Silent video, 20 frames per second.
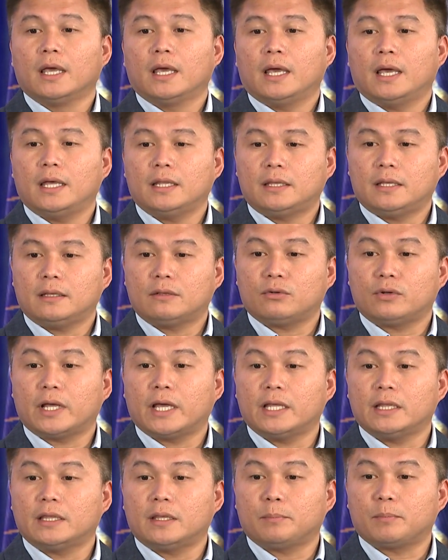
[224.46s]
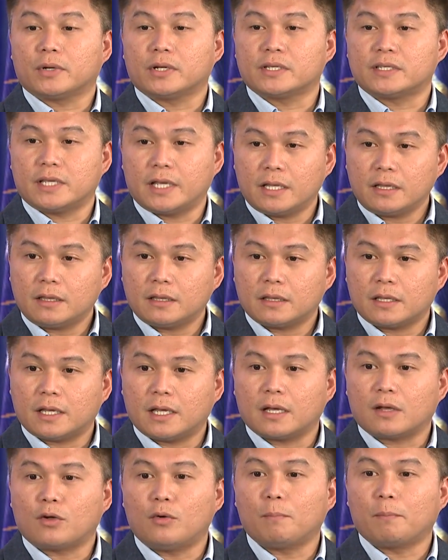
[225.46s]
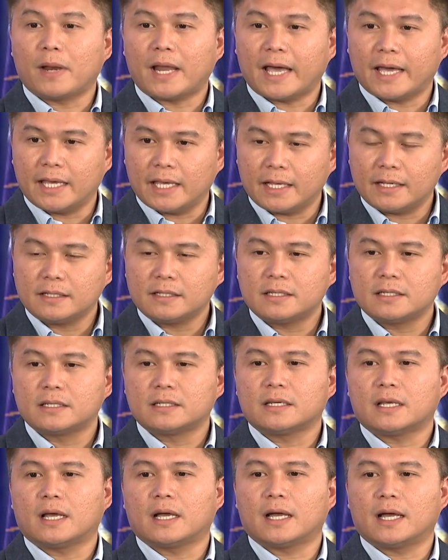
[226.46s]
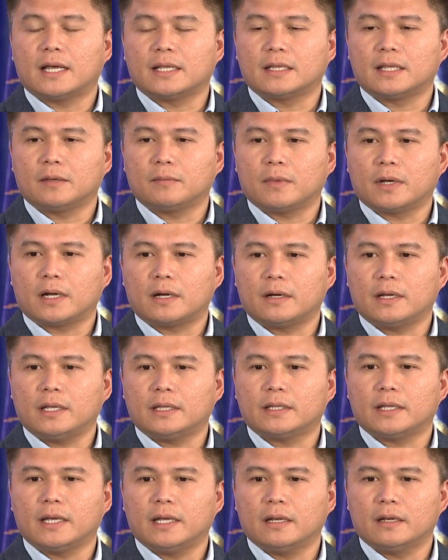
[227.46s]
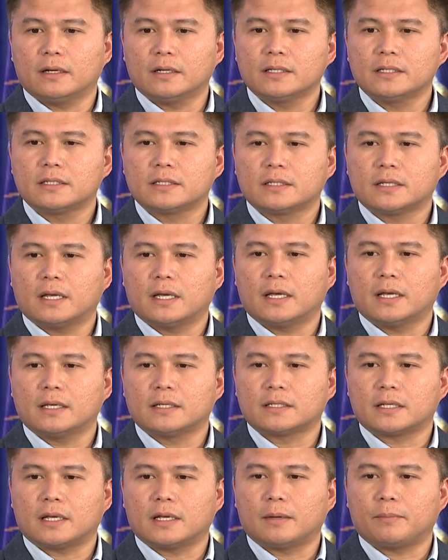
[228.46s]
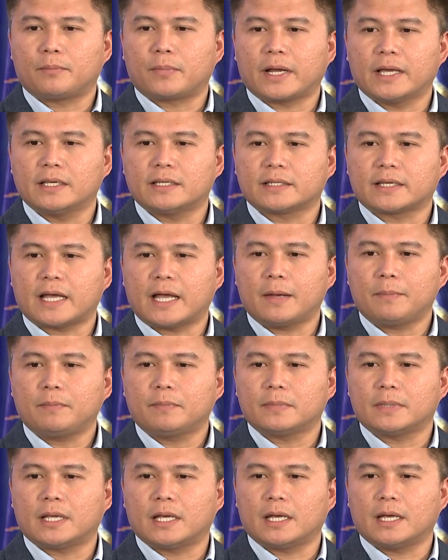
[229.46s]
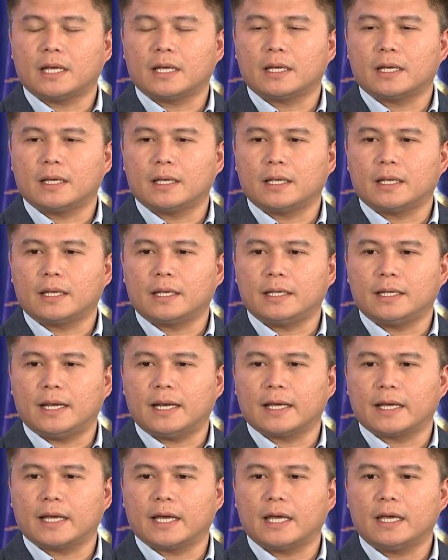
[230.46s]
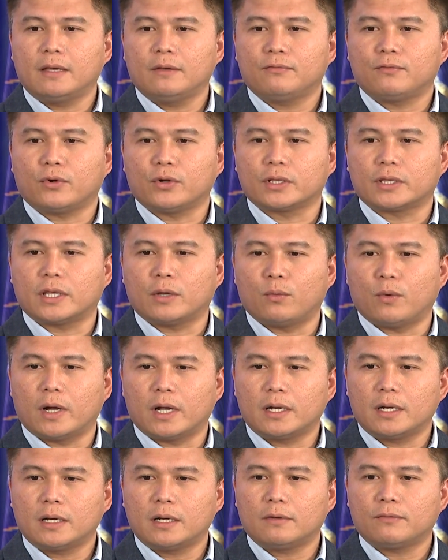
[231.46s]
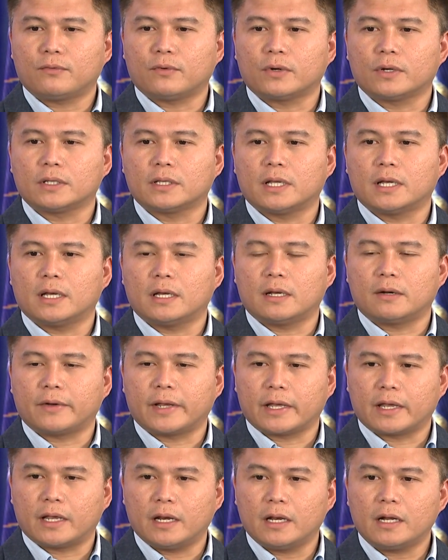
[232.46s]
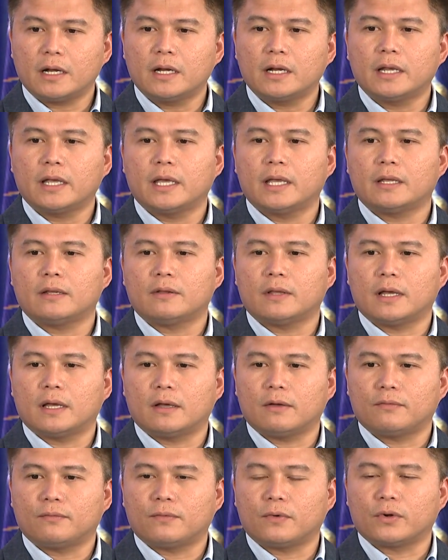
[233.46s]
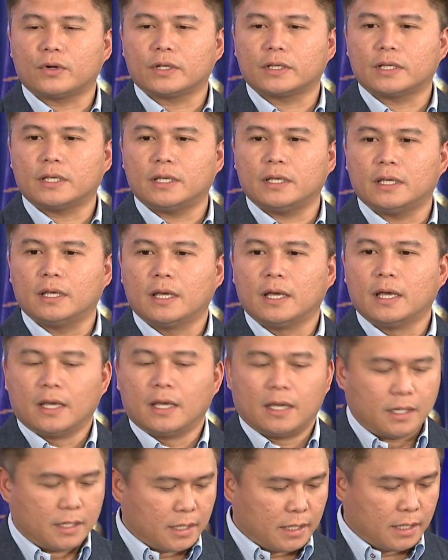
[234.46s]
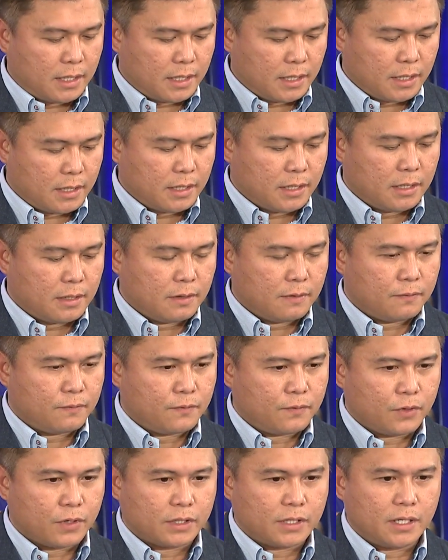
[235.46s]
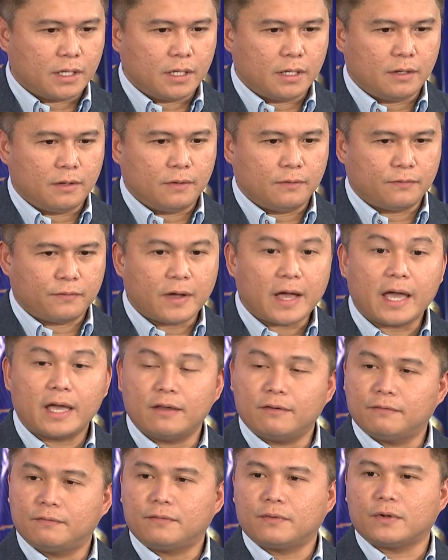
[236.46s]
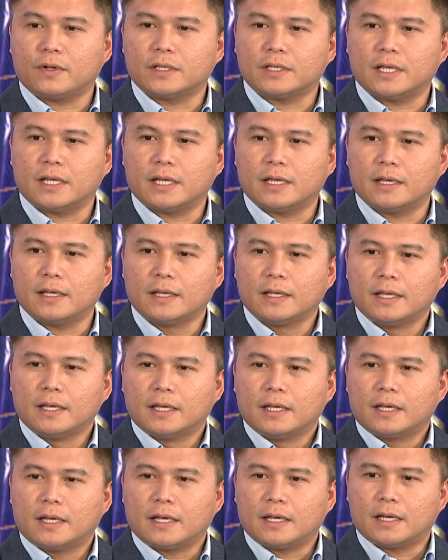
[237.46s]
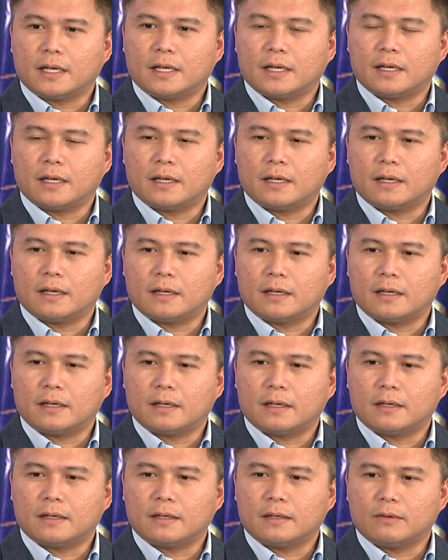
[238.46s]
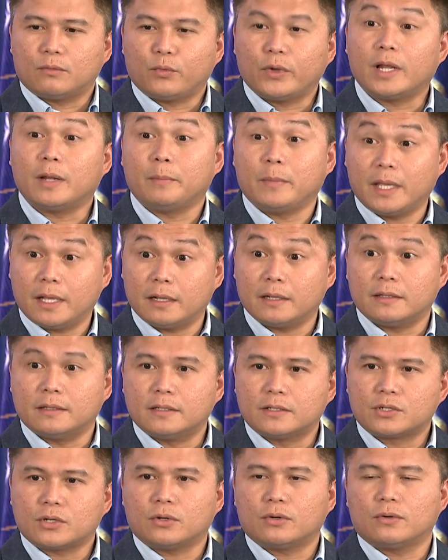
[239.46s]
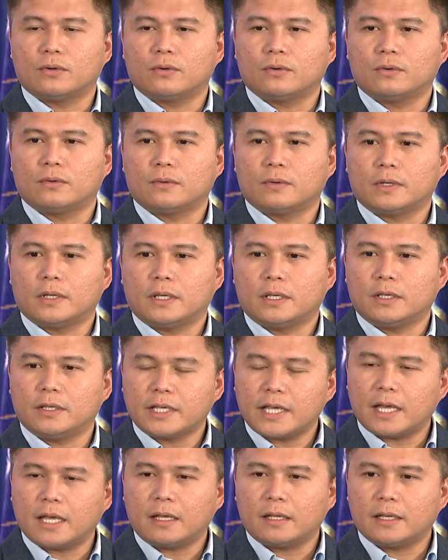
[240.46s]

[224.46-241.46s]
80 to 90% uh, compliance ang ating mga retailers uh, sa price cap na uh, inilagay 41 for the regular and uh, 40 uh, 45 for the uh, well milled so yun nga